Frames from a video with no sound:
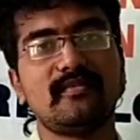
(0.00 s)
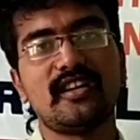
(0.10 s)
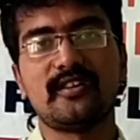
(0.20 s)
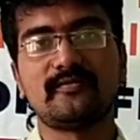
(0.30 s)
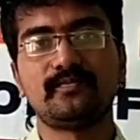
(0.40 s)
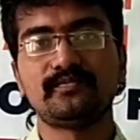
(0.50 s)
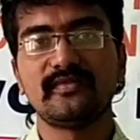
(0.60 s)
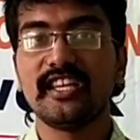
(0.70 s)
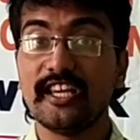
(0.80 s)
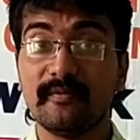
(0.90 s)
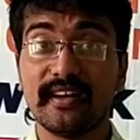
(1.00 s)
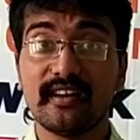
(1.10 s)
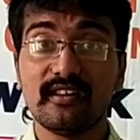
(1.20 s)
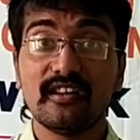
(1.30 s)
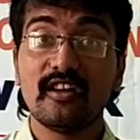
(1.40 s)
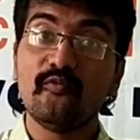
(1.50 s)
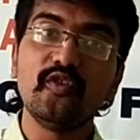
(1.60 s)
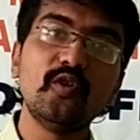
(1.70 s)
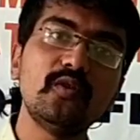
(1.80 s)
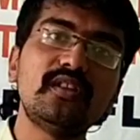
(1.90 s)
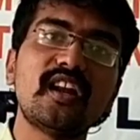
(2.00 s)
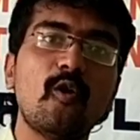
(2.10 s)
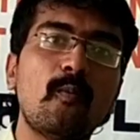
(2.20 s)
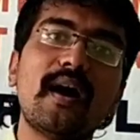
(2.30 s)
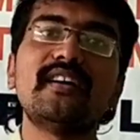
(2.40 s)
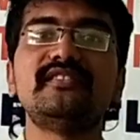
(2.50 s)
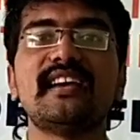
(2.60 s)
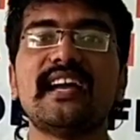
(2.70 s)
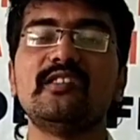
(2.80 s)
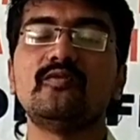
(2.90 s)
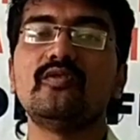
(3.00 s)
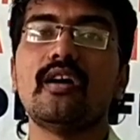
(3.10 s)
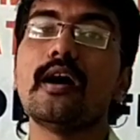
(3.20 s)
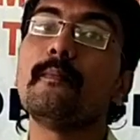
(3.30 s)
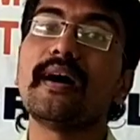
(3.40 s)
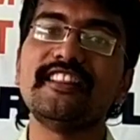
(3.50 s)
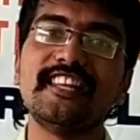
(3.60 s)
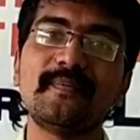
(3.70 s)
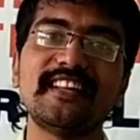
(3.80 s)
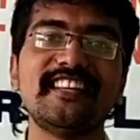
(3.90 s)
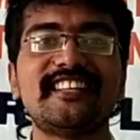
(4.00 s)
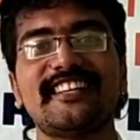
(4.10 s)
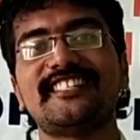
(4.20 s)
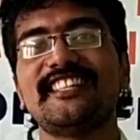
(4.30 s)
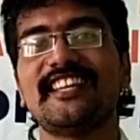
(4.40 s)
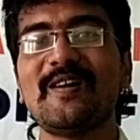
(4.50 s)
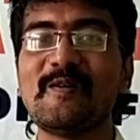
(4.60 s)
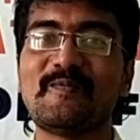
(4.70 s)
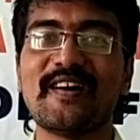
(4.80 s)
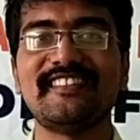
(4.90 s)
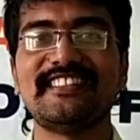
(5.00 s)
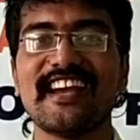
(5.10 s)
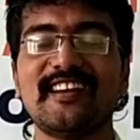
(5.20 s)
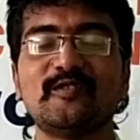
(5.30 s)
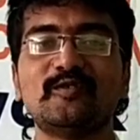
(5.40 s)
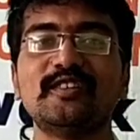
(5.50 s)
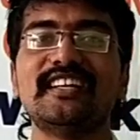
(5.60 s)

గారు ఈమెడ వినూతన ఉపాధ్యాయులు మధ్యప్రదేశ్కి చెందిన ఉపాధ్యాయులు